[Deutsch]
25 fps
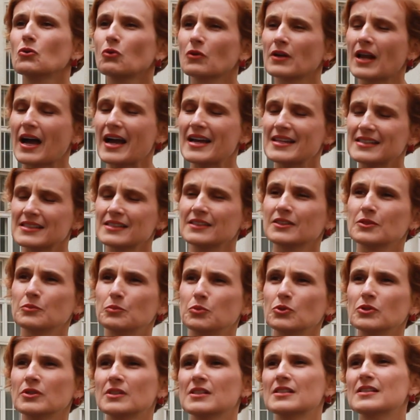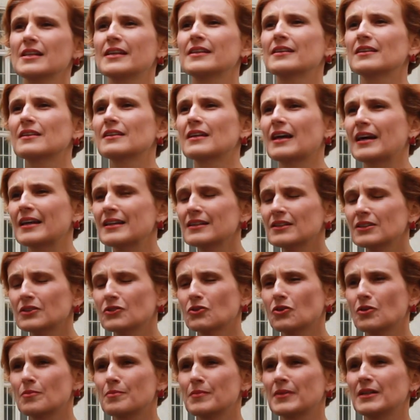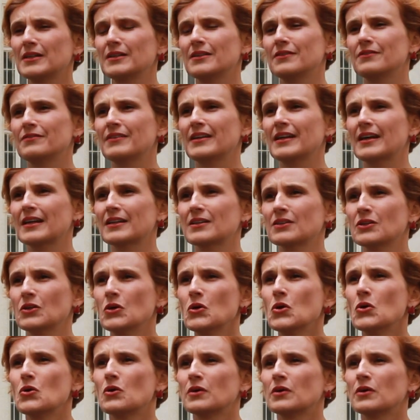nur in einzelnen Bundesländern angenommen äh, werden.